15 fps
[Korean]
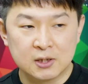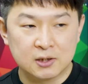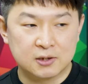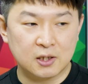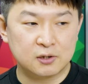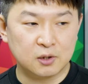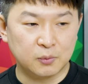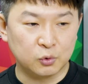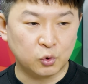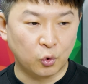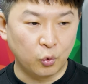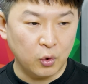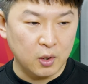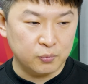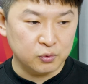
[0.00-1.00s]
그래서 뭐
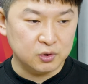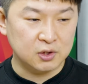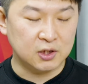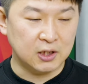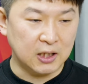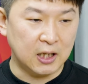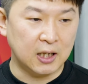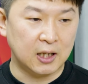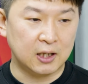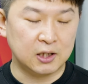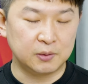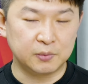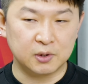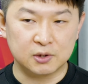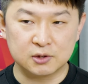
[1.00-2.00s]
동호회 분들이나
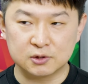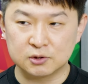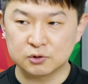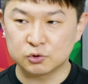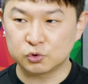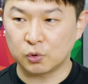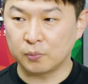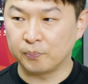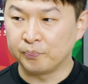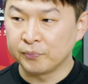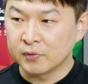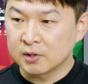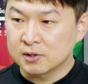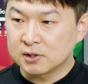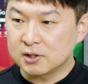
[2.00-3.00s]
아니면은 좀
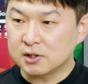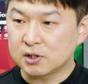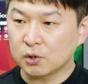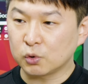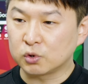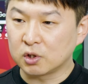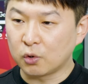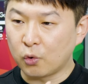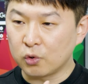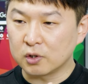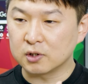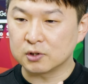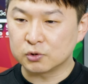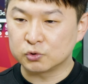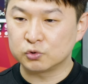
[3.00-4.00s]
실제로
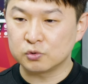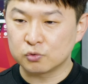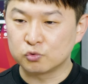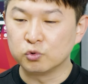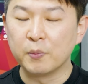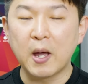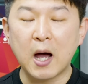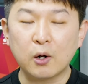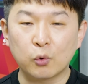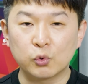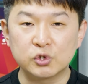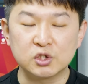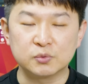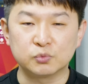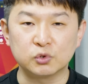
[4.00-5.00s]
드론을 구매하러
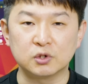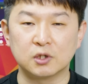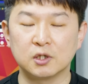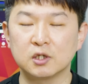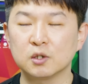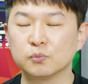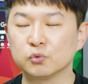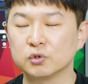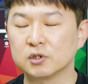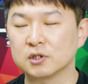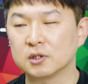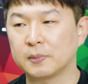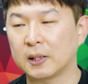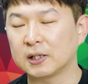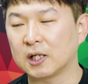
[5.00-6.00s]
오시는 분들, 이런
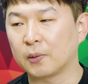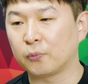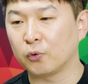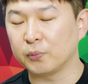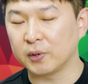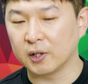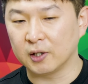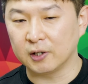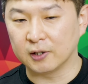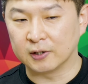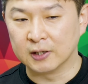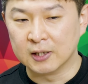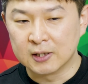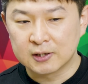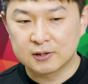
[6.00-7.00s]
분들을 만나보면
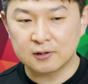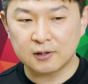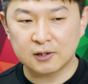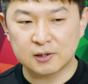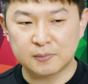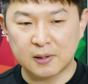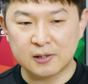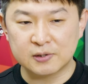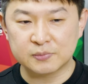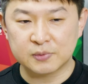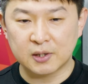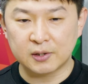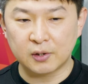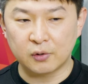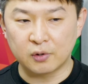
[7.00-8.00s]
그렇게들 말씀을
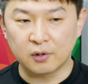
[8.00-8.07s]
하세요.